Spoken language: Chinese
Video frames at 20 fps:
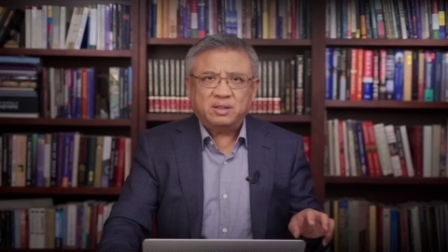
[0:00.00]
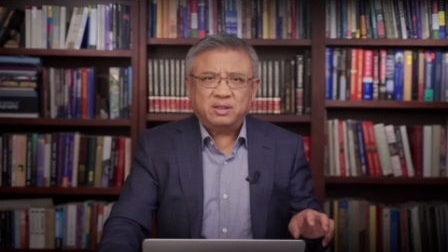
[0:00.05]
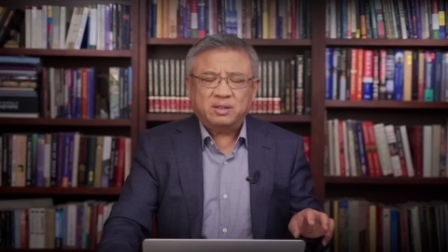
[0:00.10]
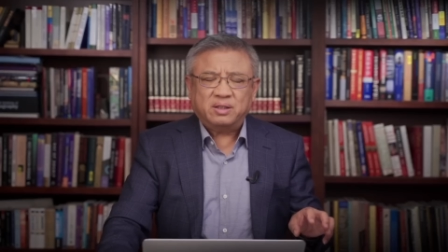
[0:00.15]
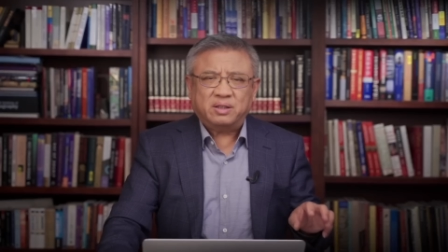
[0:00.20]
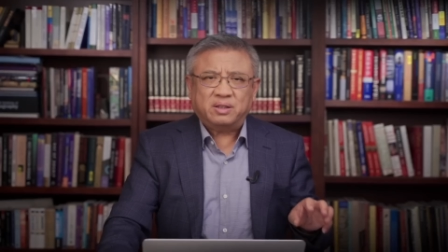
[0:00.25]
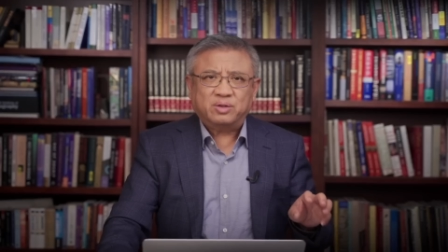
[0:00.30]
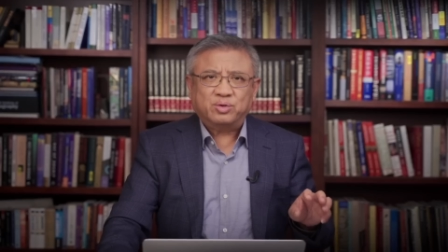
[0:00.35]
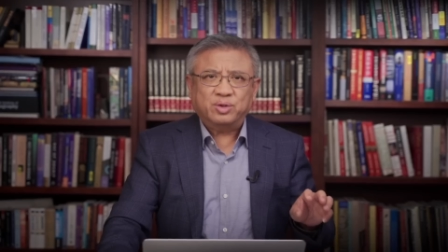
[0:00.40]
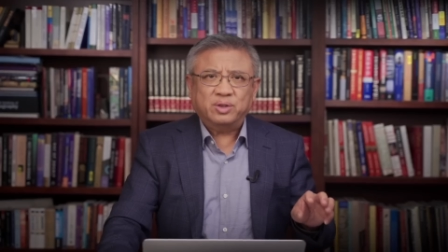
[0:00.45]

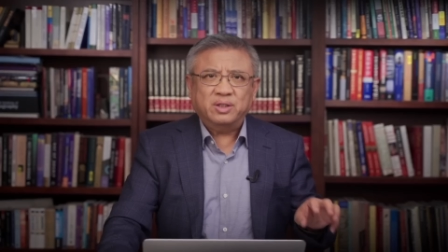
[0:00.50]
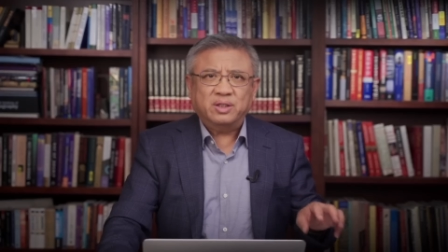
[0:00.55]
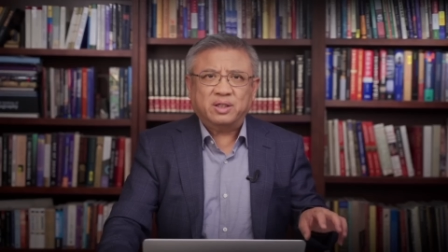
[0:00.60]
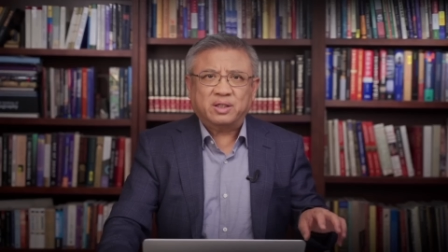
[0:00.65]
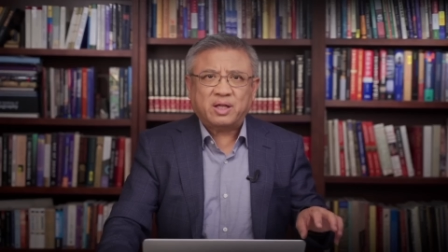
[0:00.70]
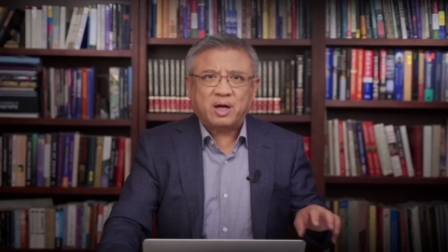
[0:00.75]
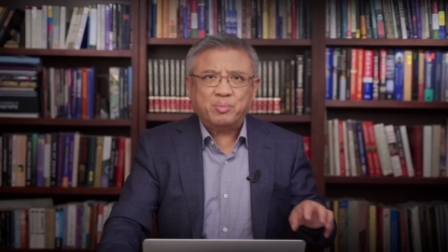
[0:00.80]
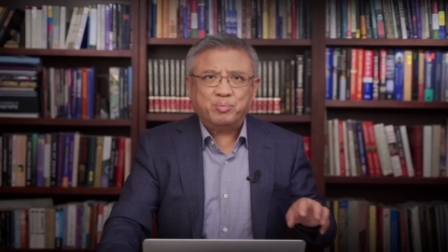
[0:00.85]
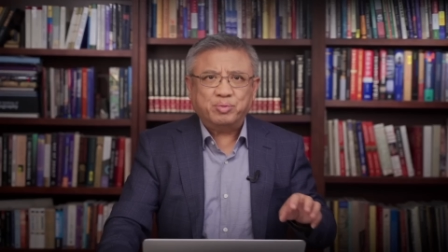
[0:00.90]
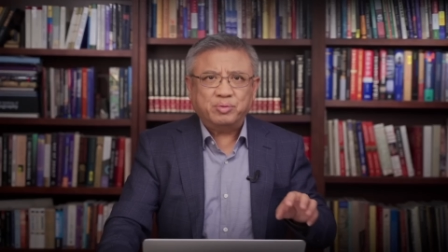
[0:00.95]
呃，所以呢，
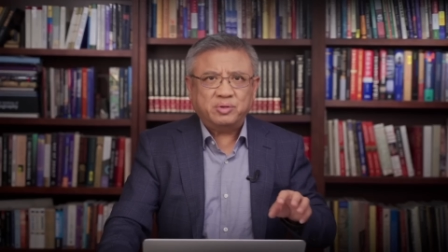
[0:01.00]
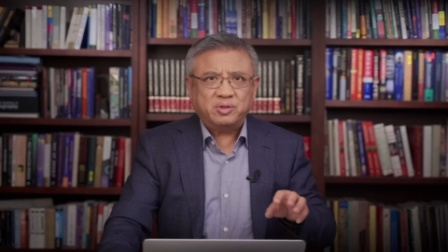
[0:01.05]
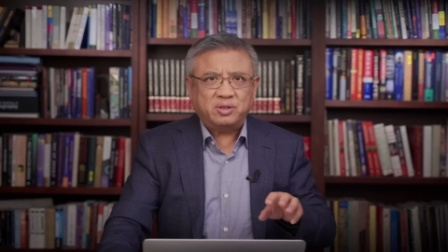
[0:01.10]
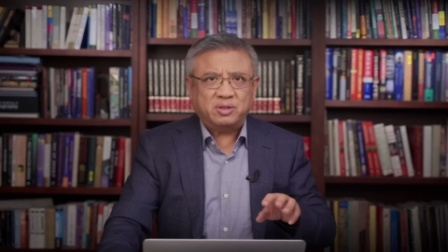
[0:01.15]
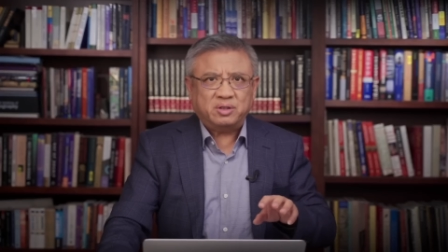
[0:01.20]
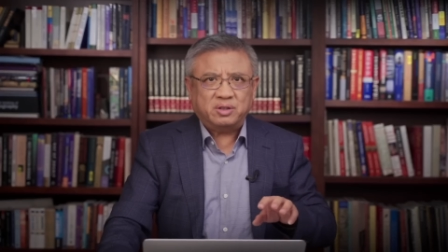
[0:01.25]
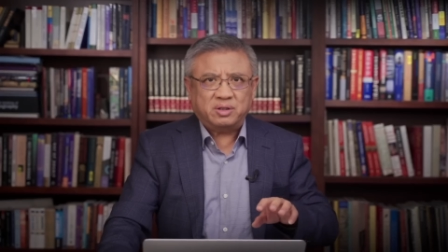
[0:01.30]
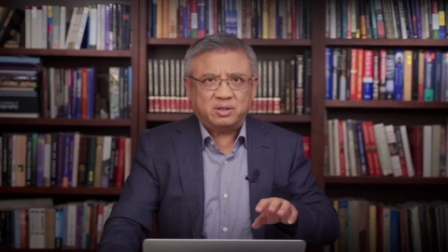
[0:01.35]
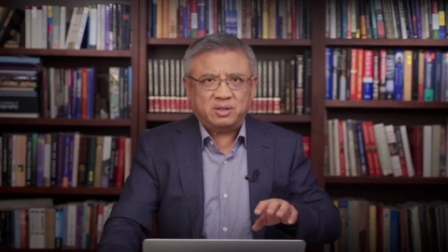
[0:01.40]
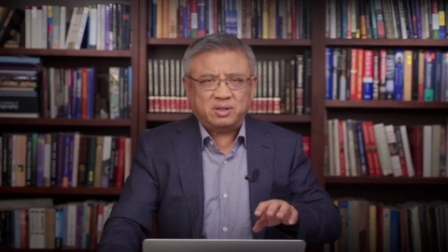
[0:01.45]
它不
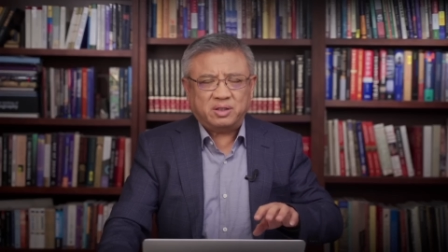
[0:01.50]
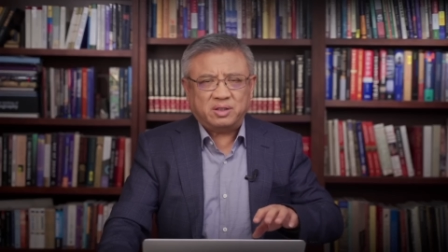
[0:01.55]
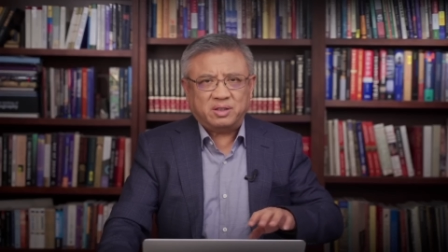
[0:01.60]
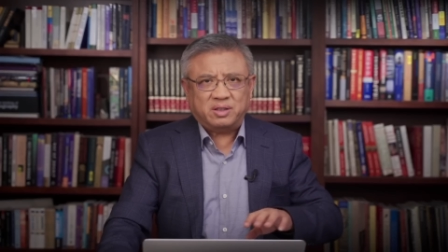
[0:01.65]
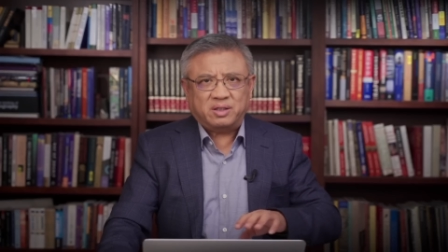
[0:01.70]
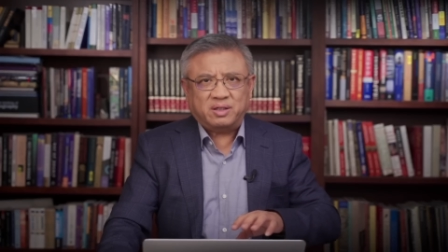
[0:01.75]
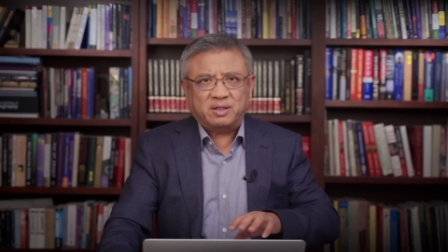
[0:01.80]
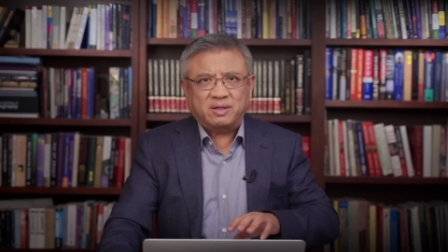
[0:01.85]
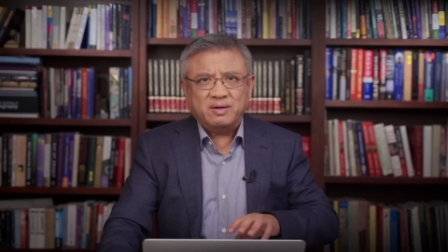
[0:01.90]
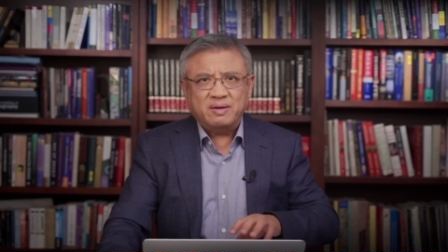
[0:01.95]
是这
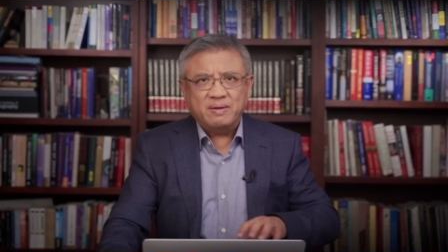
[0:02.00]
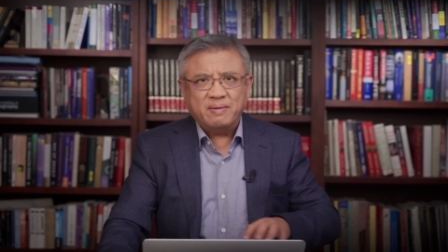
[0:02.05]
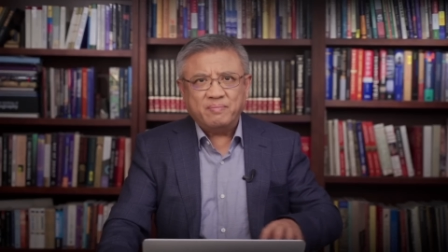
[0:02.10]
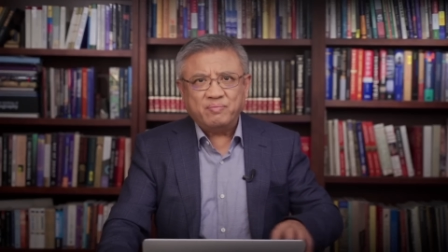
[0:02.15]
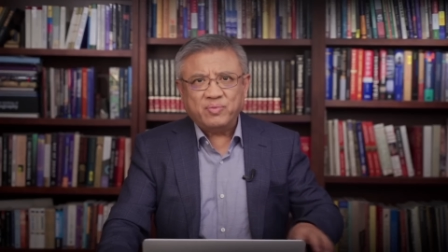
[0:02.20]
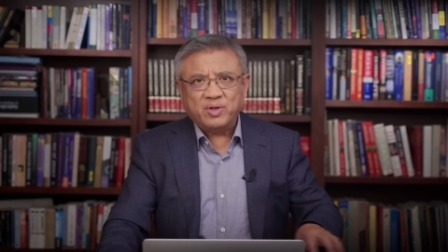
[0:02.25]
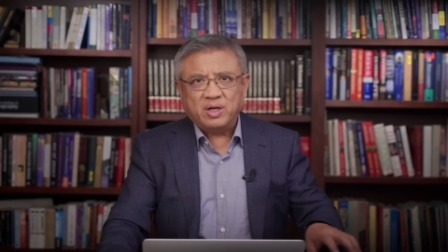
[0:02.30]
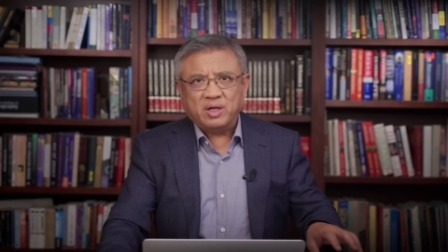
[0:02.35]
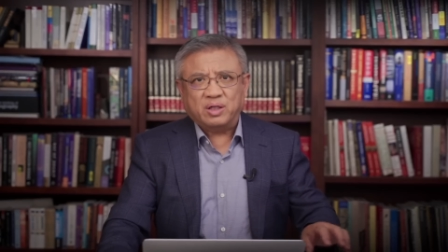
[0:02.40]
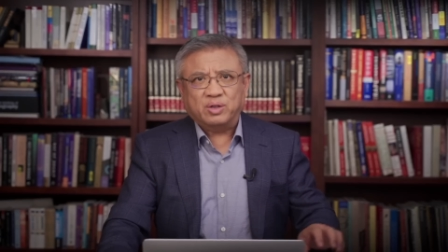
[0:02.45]
个
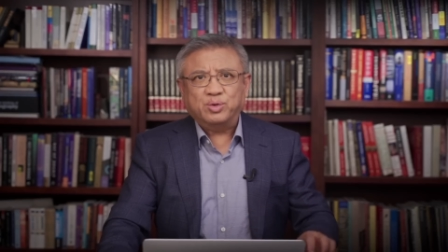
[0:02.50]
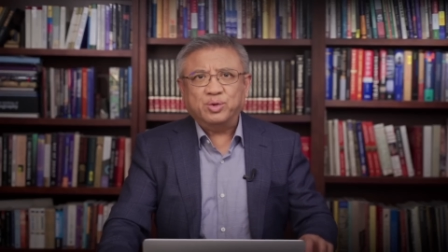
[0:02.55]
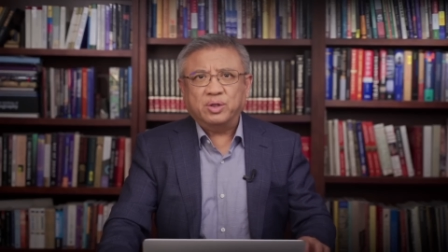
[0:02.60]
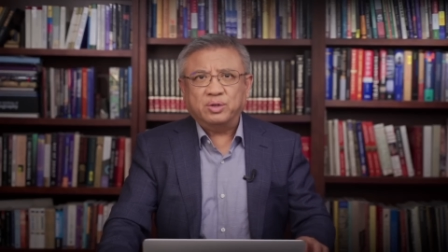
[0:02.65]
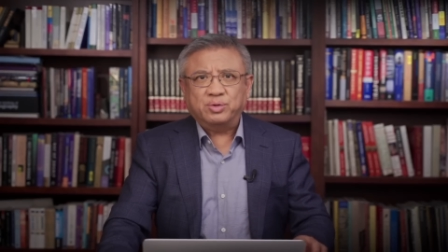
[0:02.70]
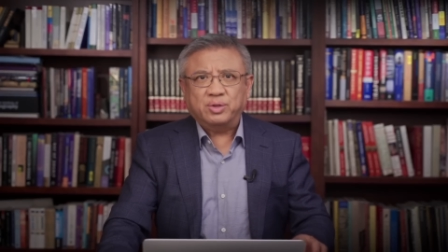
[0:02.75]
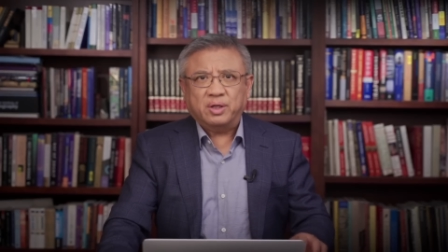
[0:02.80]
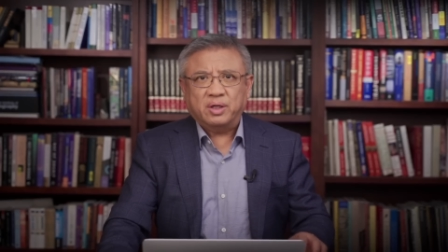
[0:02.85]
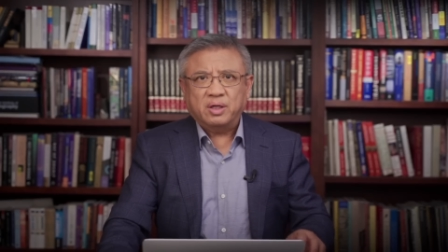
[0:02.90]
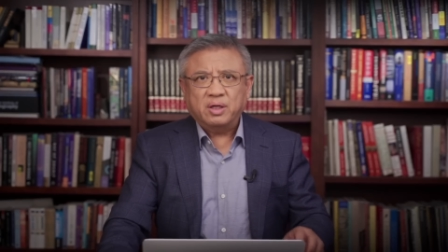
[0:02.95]
冷却
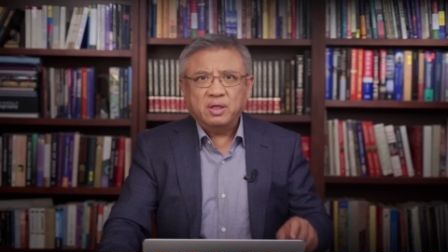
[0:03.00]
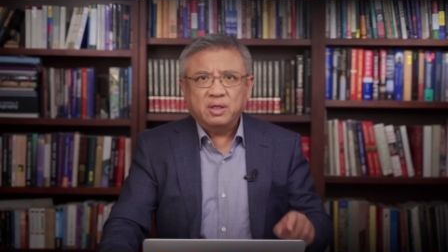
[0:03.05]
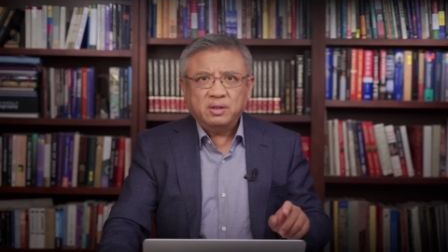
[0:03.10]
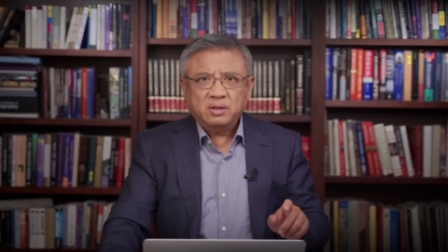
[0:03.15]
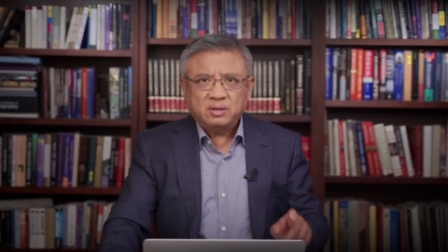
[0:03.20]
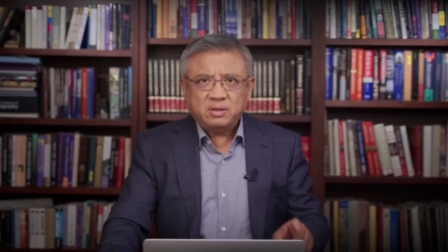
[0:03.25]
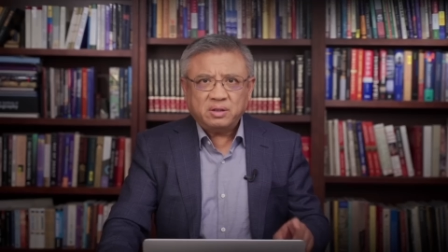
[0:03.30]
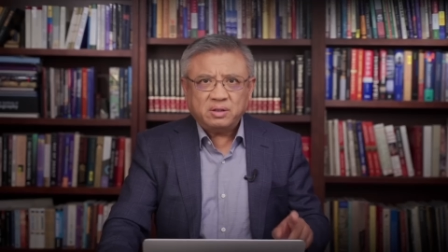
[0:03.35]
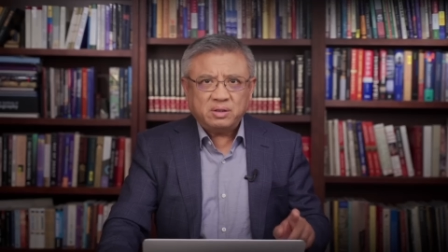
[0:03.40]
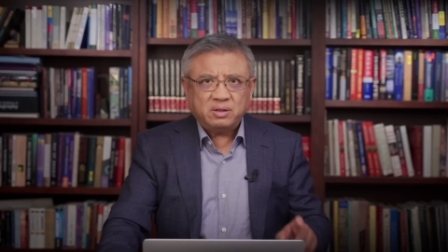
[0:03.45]
水，
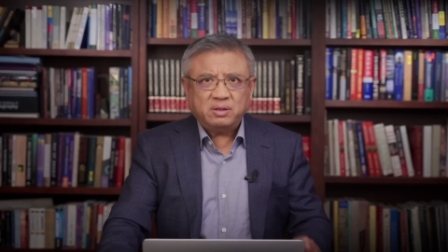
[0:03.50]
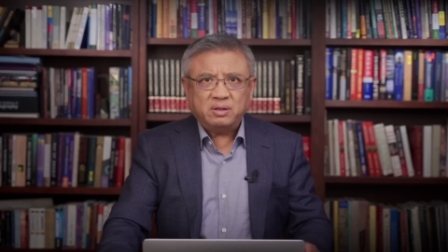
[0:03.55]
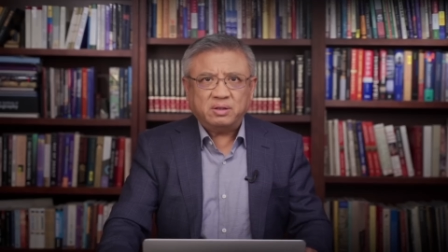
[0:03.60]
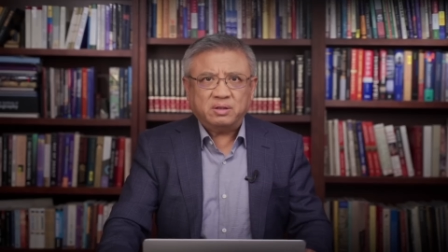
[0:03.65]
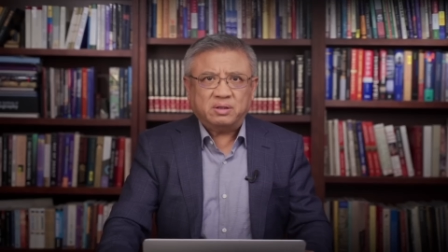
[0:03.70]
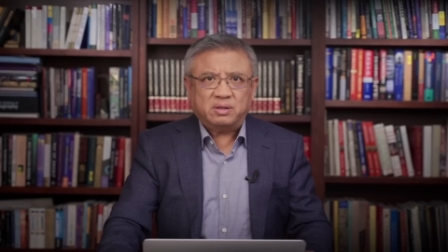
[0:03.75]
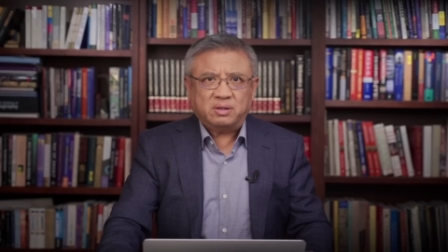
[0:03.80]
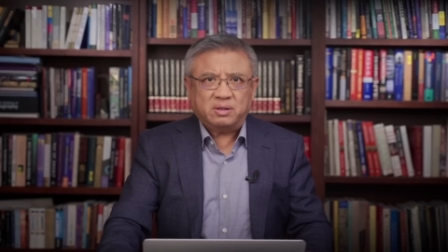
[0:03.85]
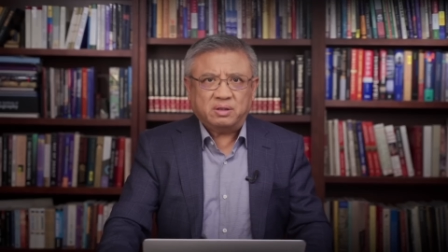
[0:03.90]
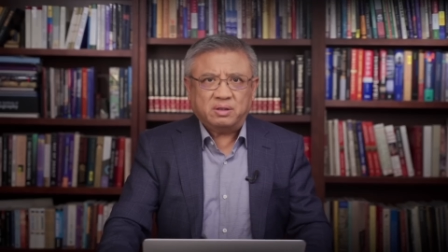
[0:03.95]
这是事
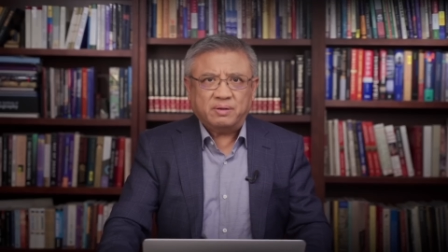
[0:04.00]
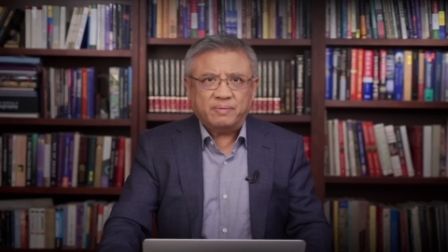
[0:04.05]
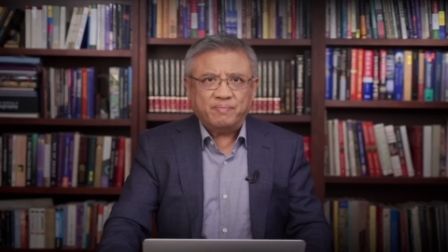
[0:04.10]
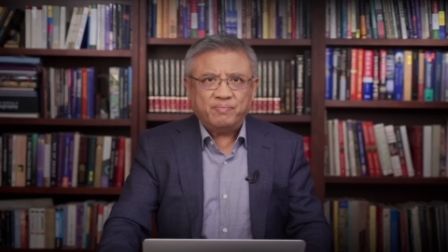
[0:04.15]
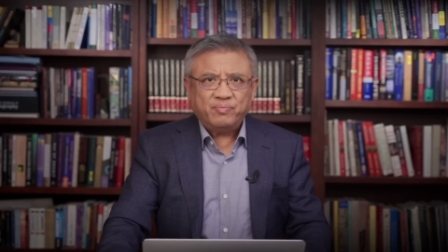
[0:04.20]
实。